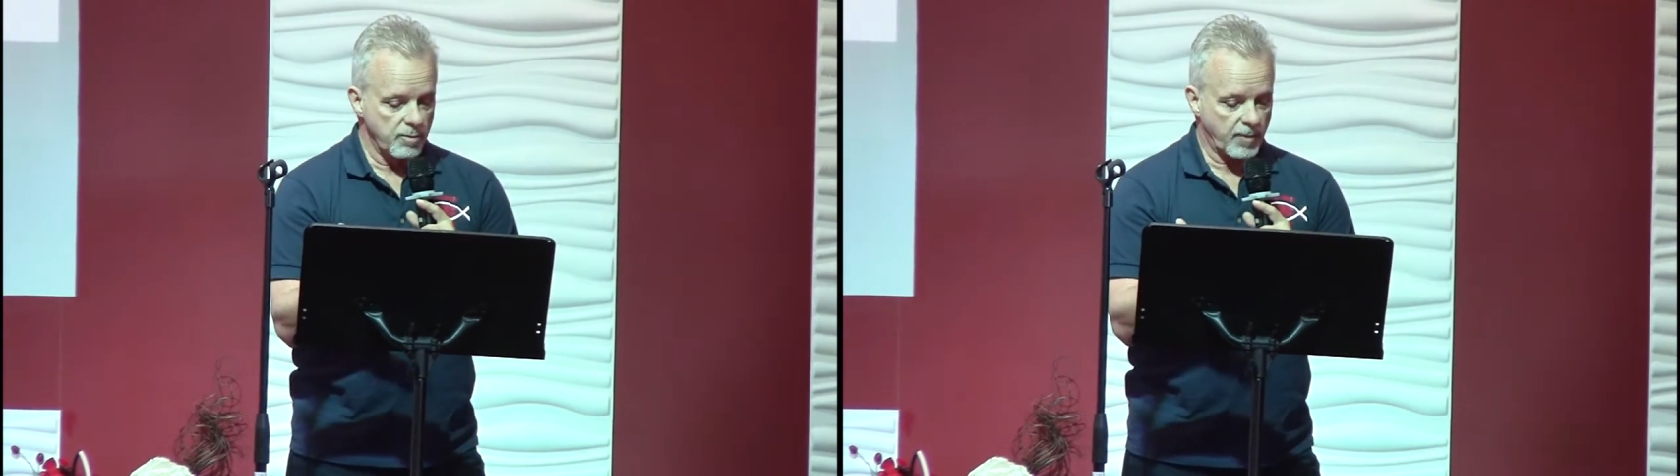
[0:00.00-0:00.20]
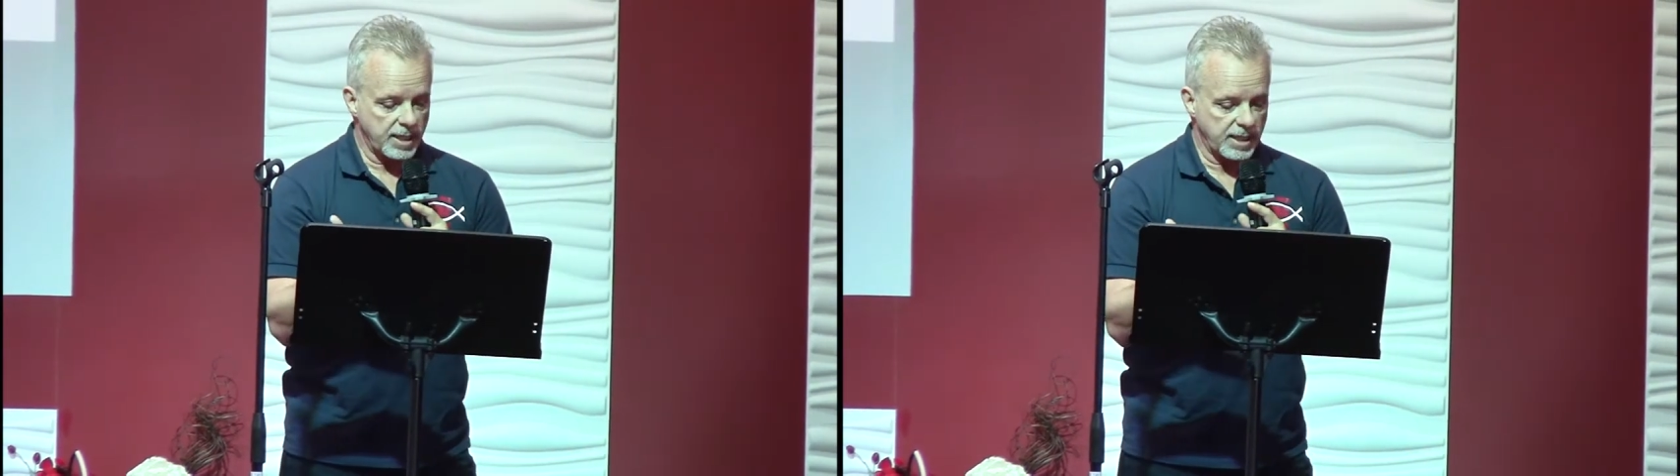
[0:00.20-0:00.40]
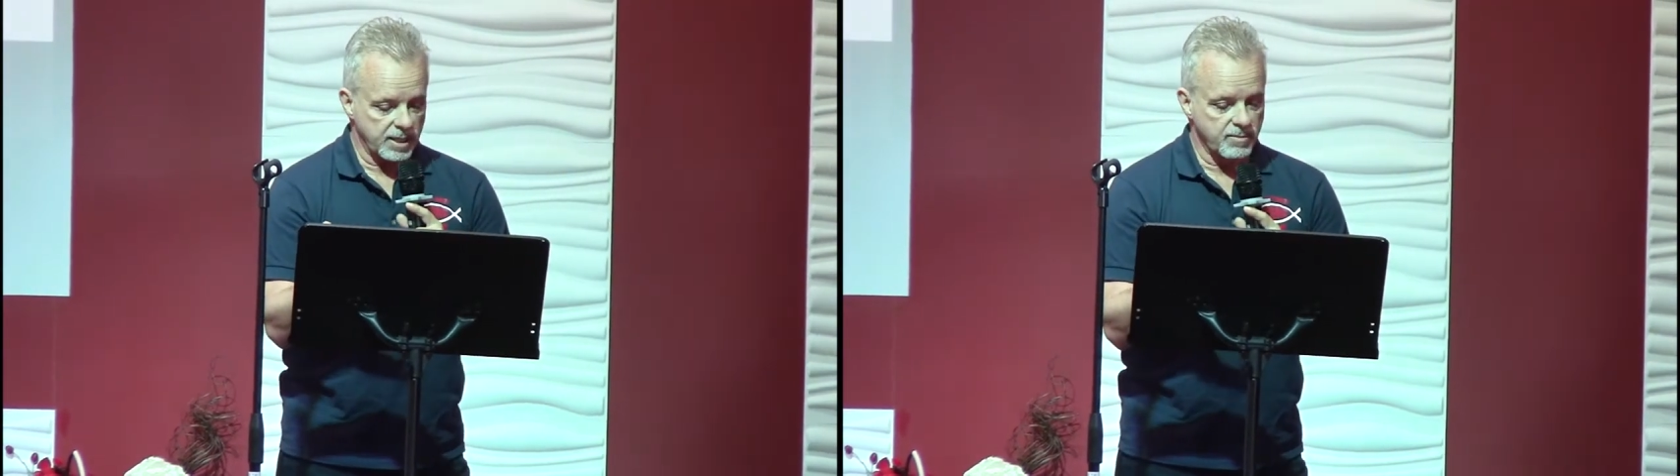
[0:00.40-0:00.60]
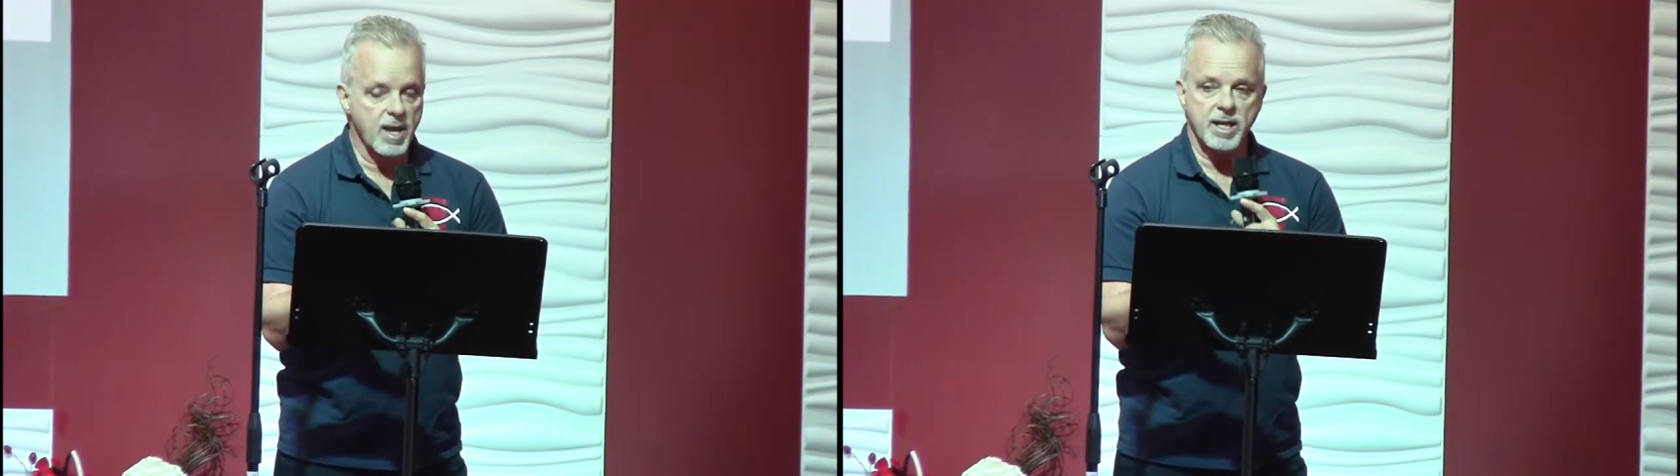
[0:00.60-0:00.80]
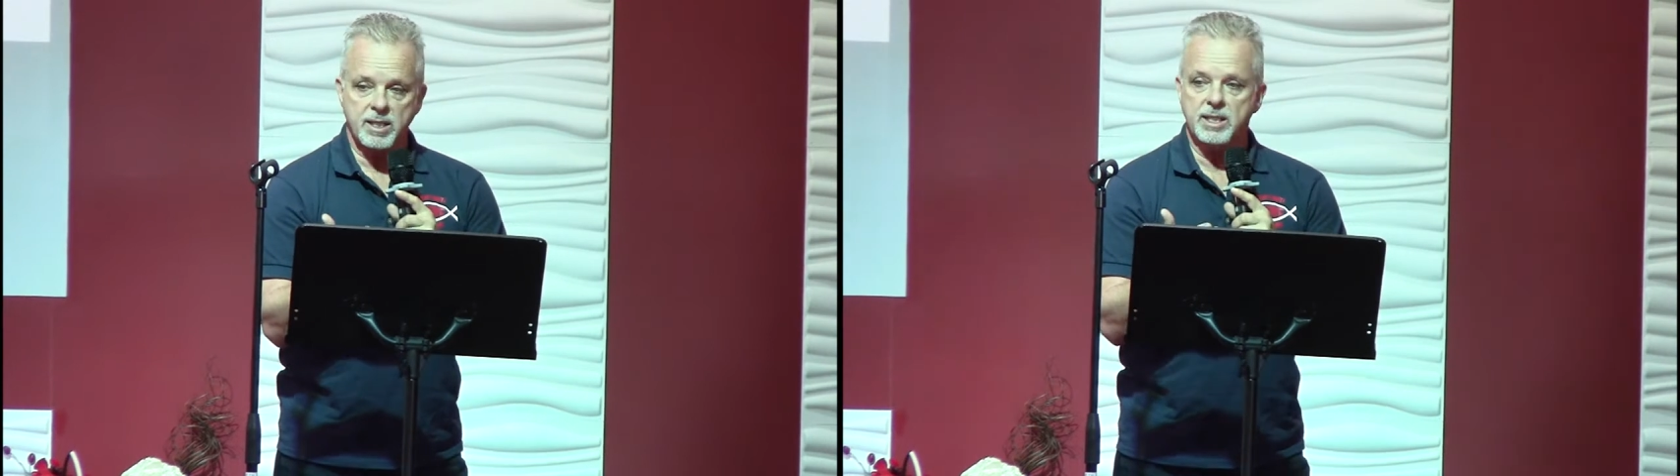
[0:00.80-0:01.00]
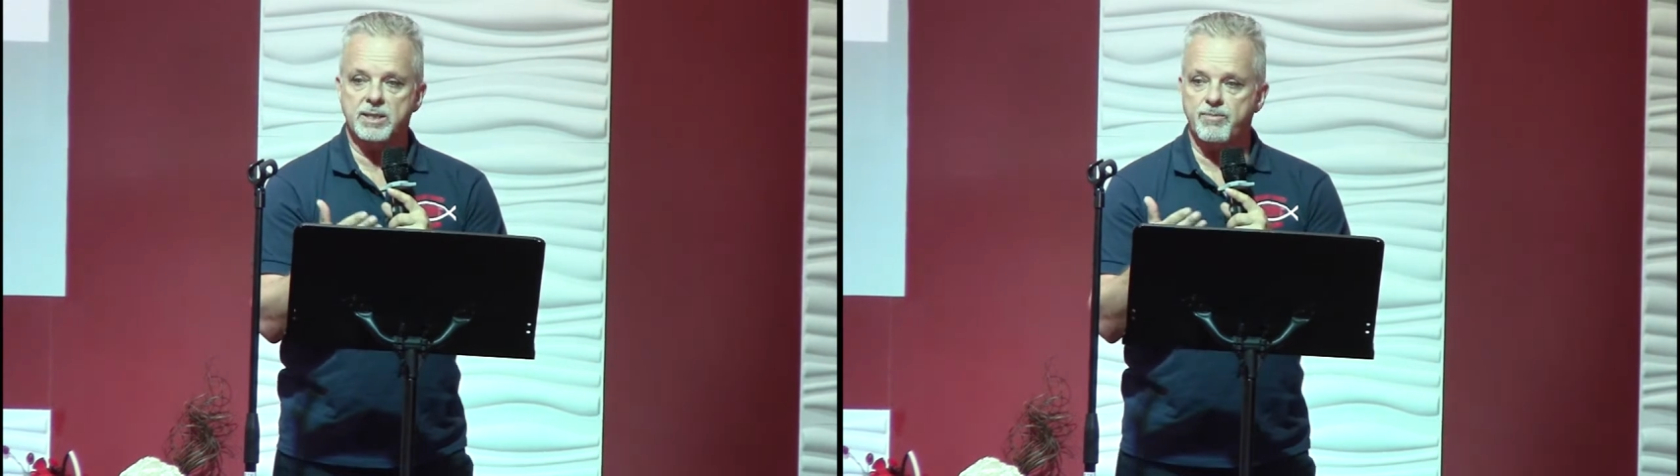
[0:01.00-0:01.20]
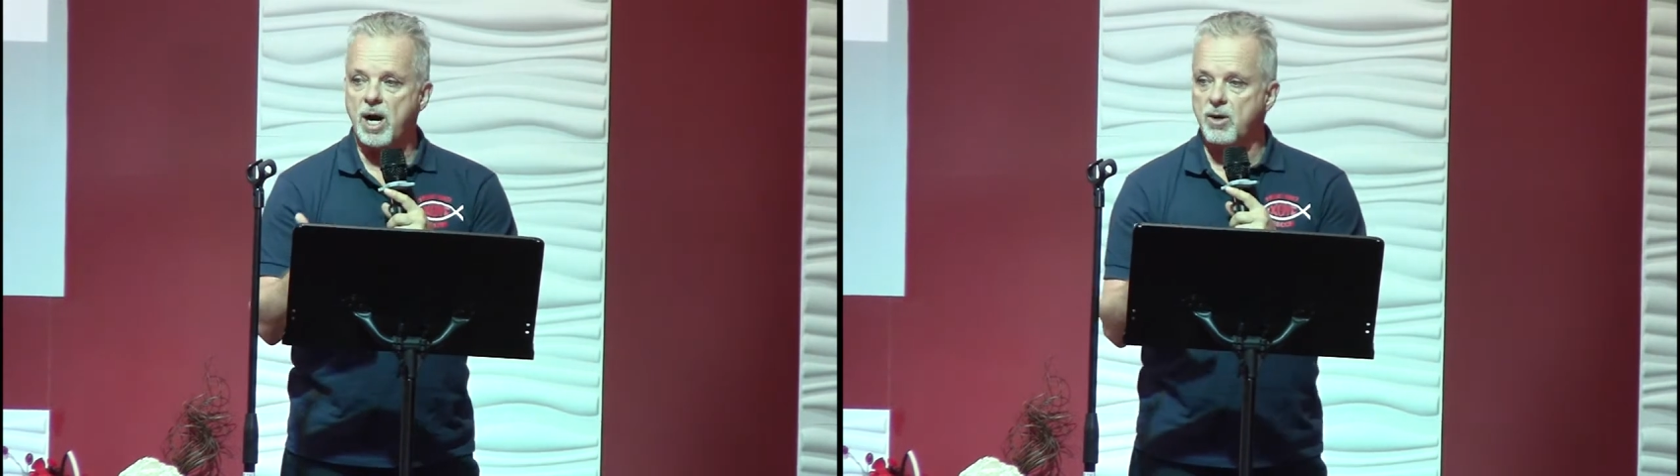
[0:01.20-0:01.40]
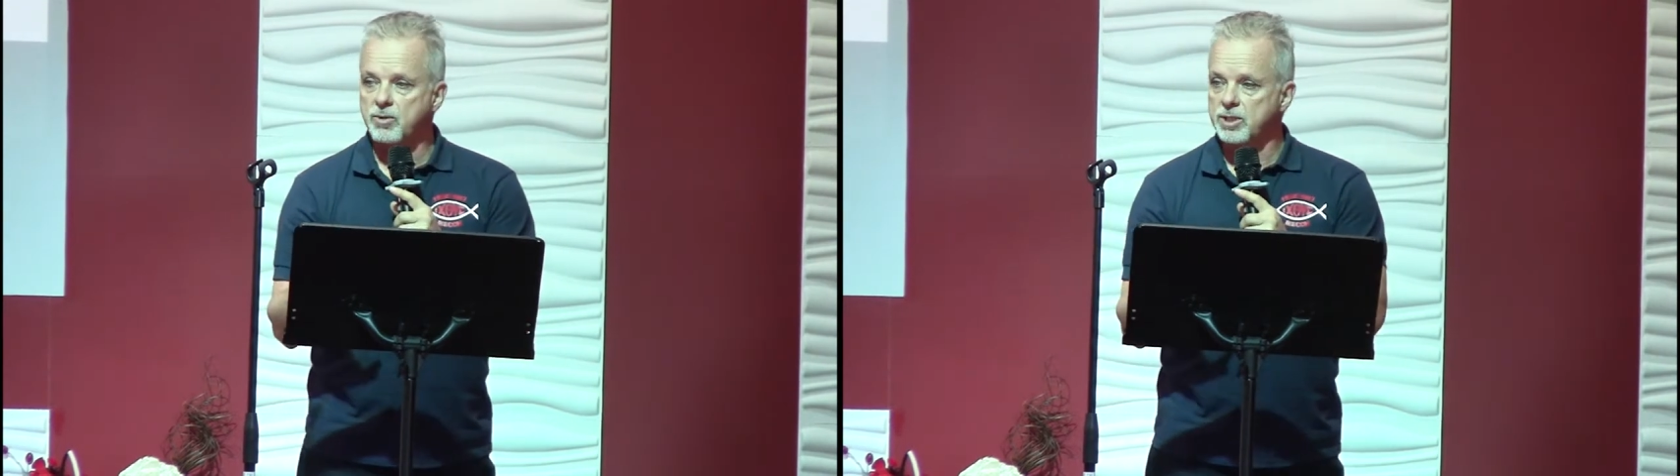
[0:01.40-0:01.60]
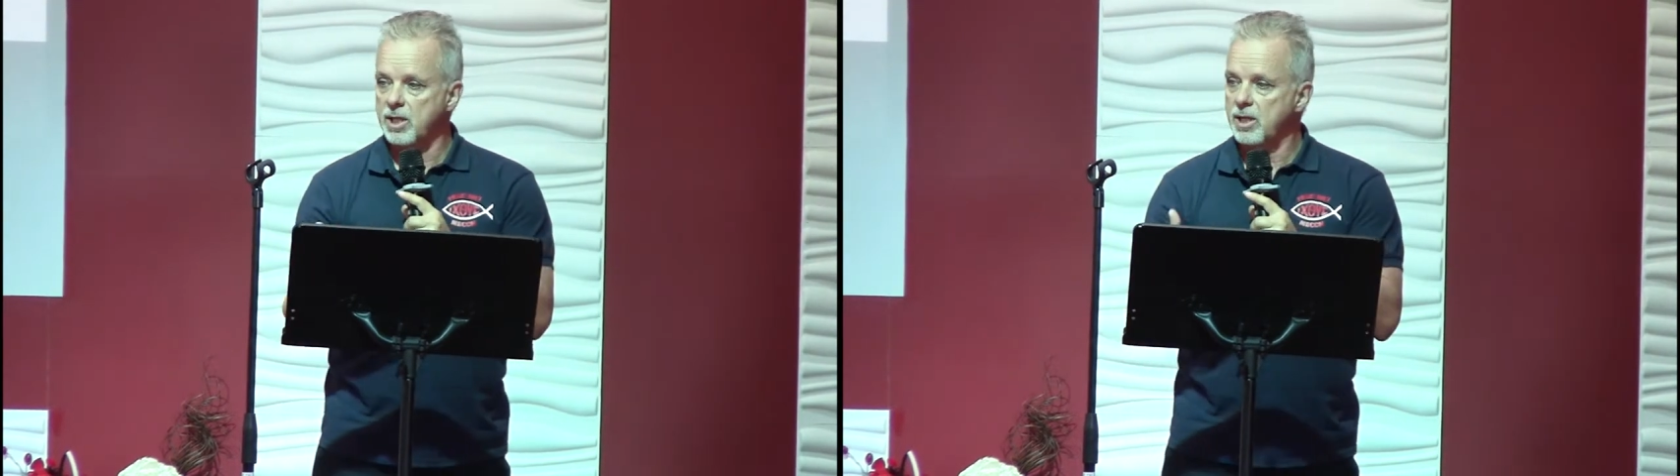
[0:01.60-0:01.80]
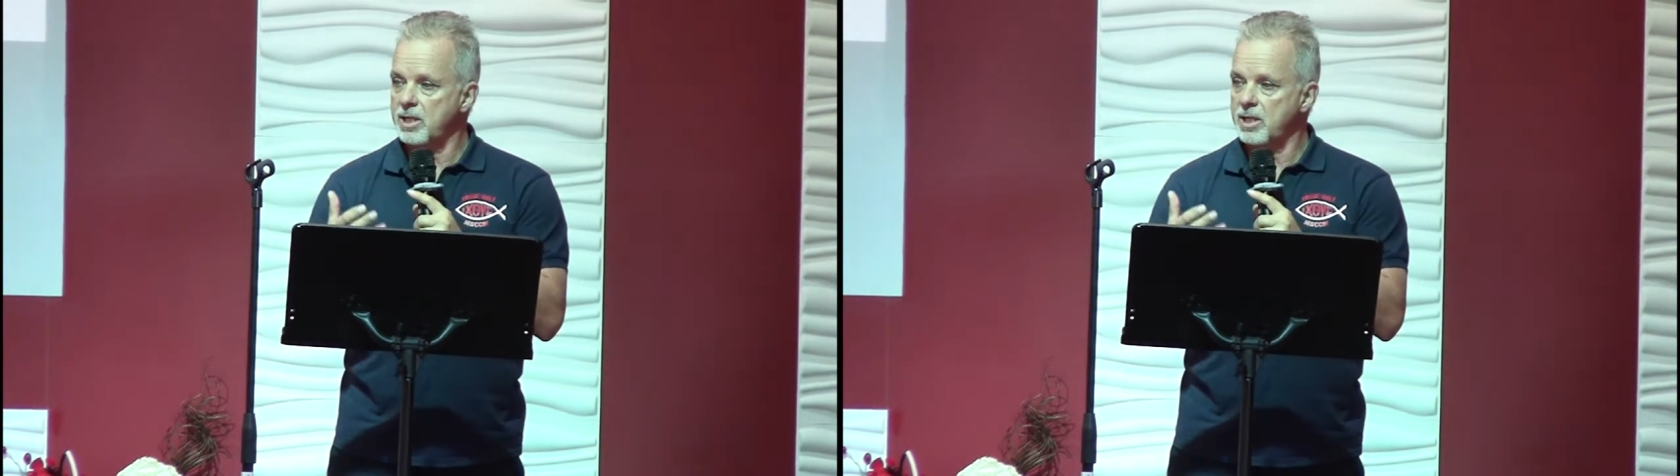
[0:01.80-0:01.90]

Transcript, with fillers: présentement qui se passent